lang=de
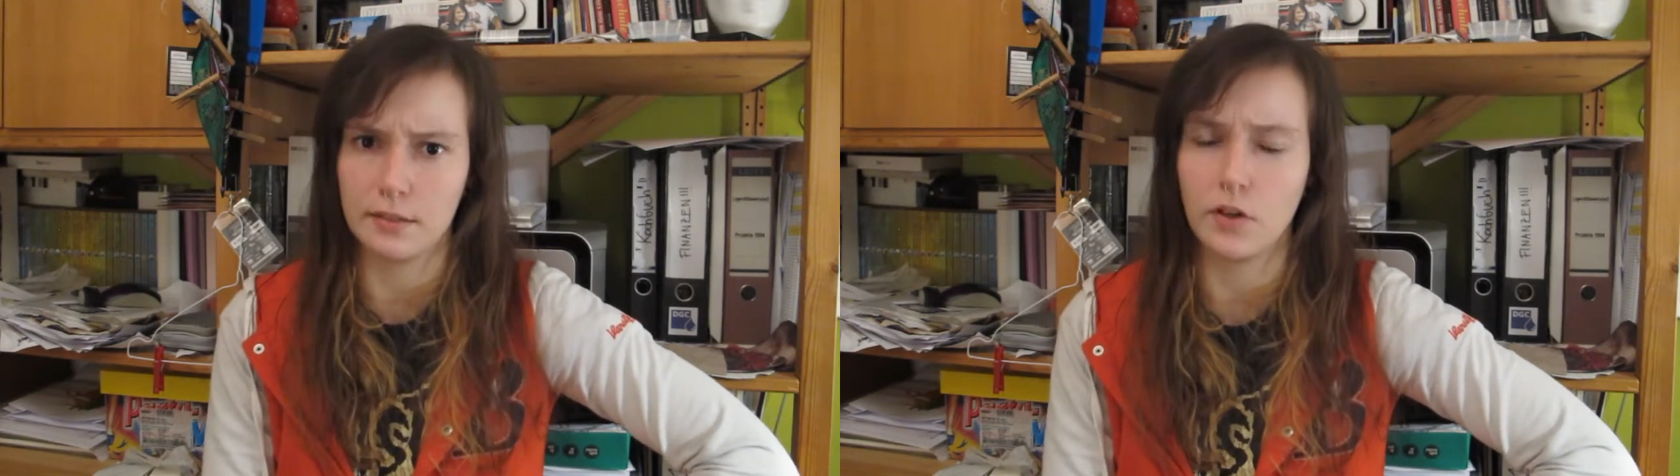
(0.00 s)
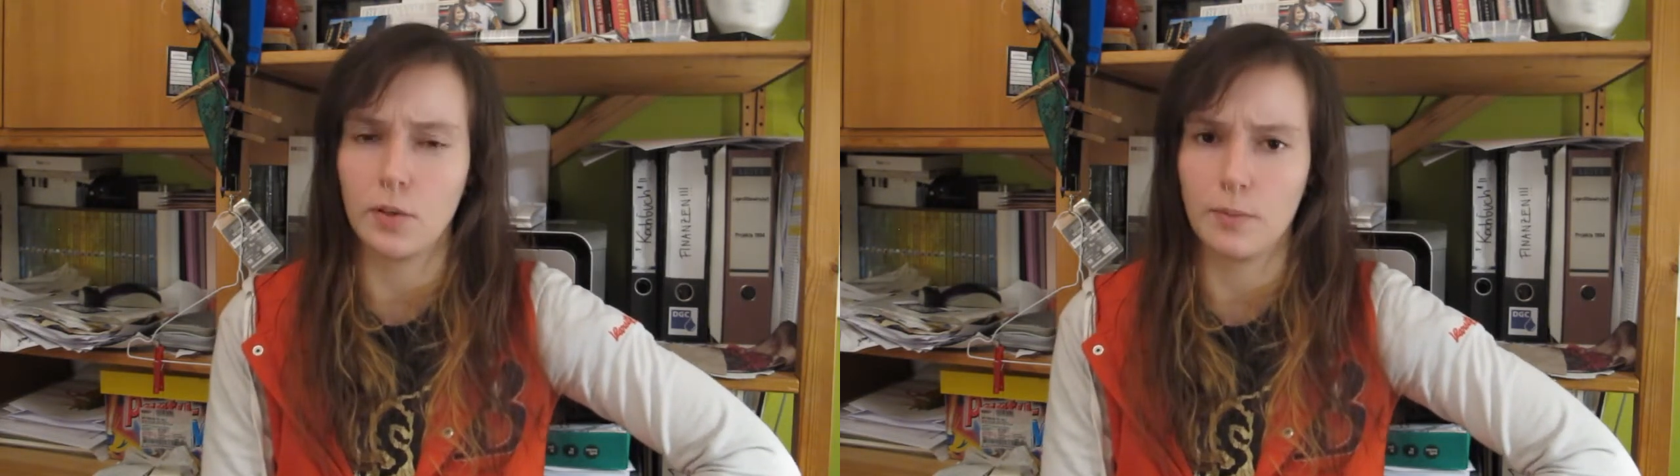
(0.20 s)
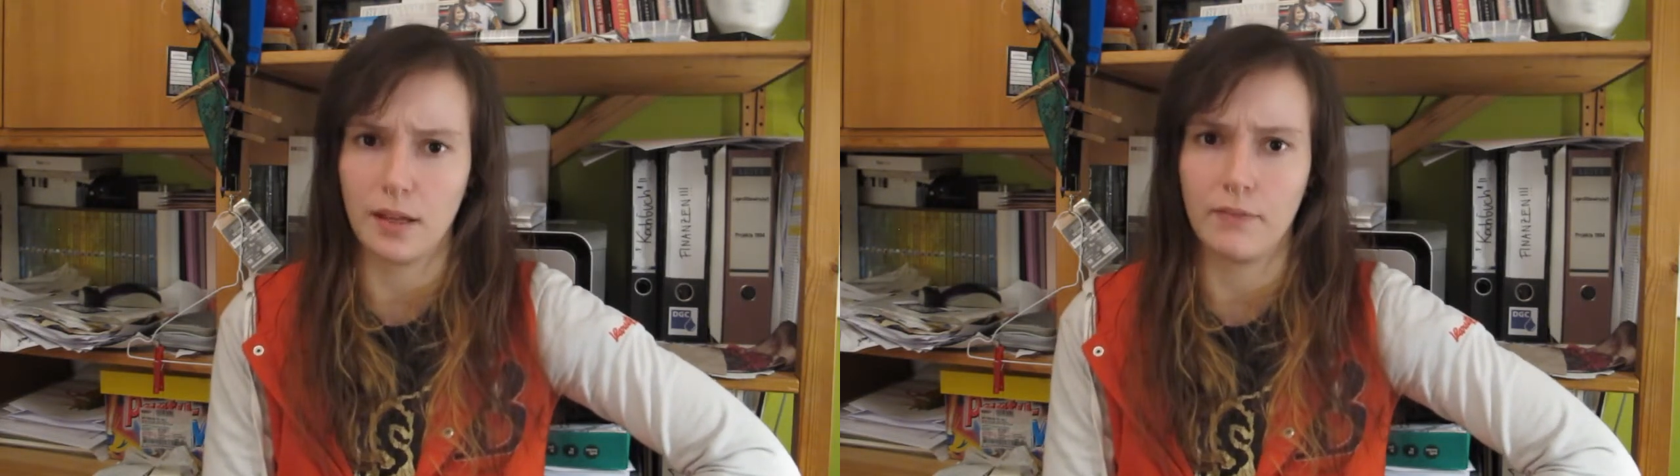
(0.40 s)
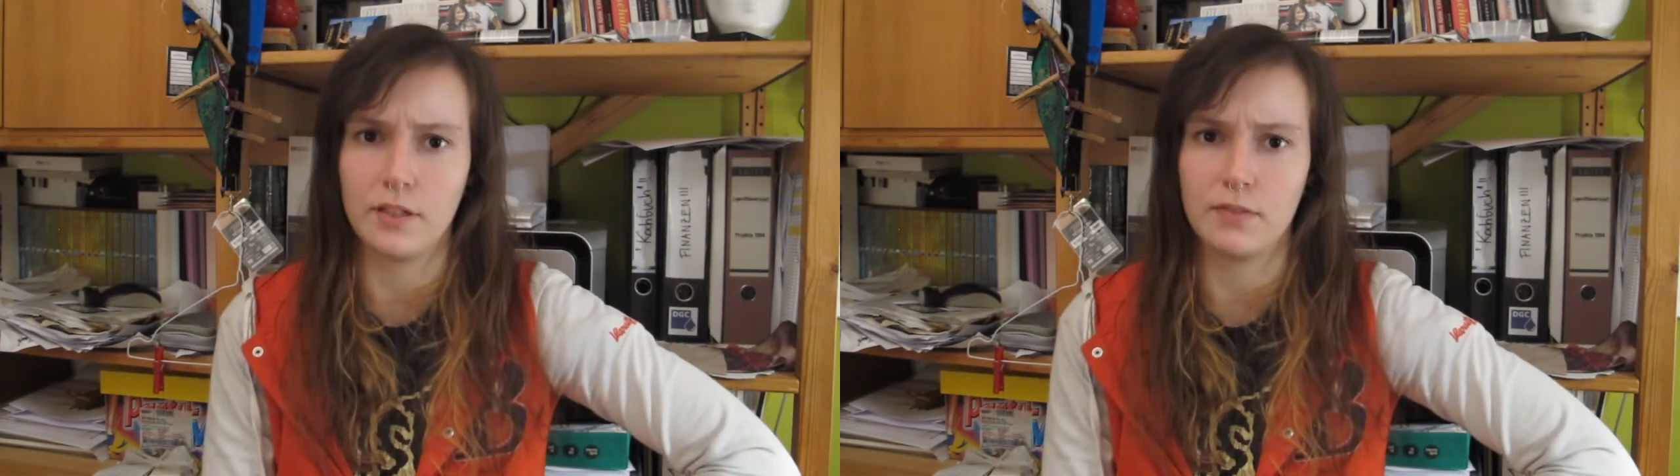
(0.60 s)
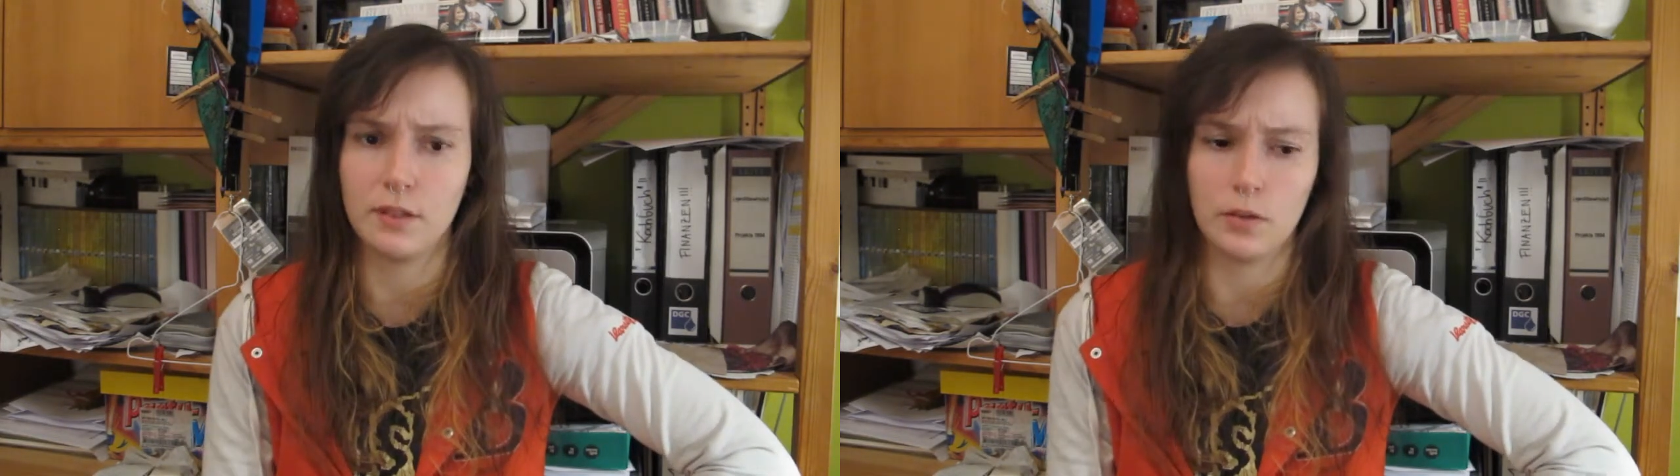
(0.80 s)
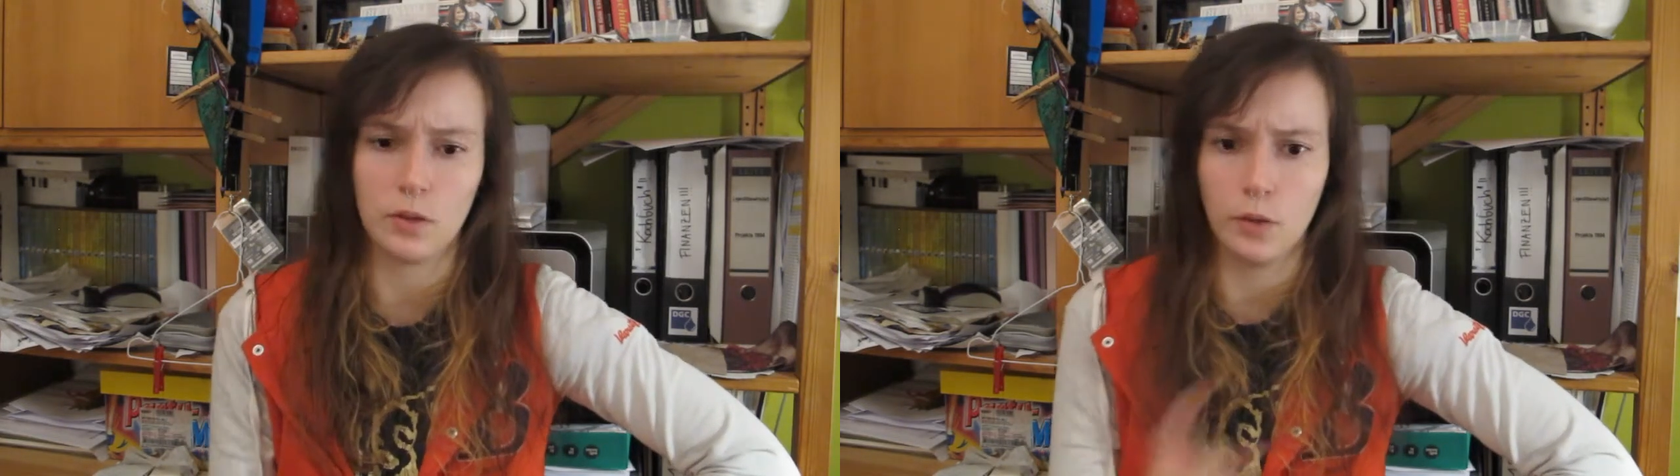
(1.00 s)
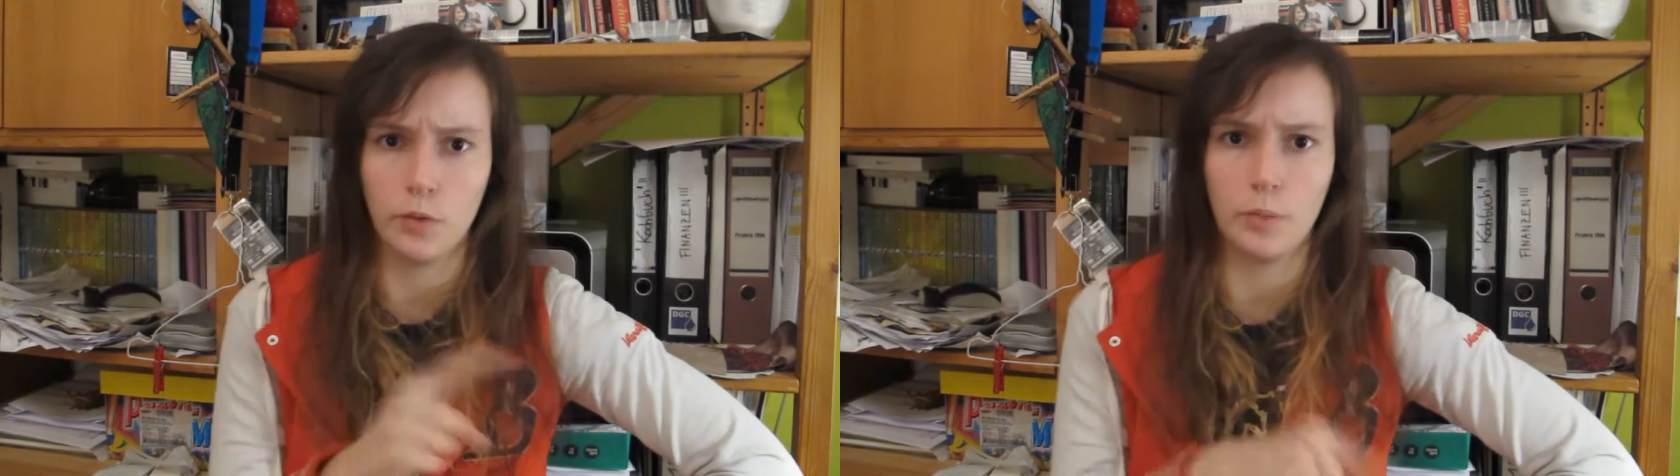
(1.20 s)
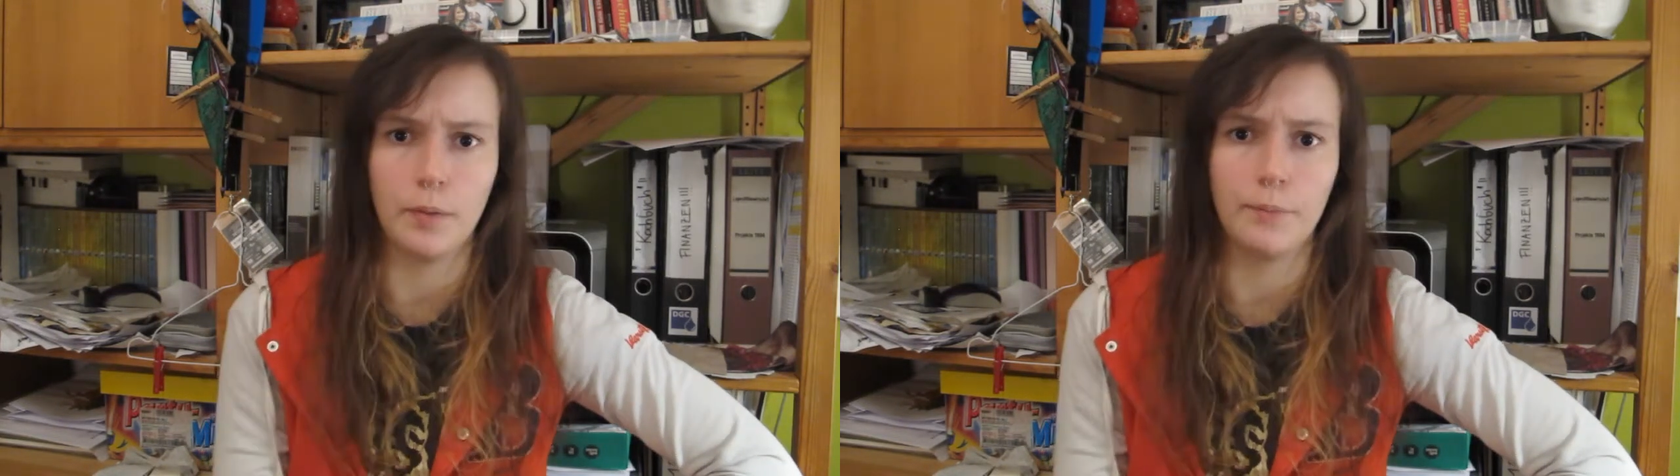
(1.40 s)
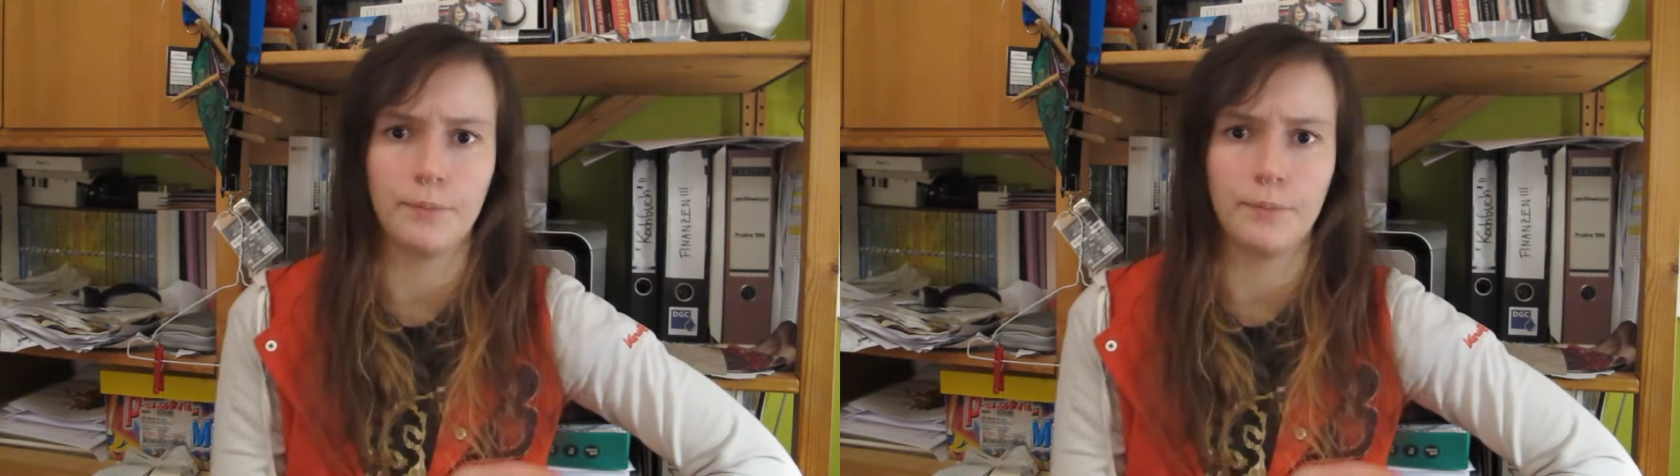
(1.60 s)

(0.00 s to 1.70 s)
Woche machen, wenn ich wieder zu Hause bin.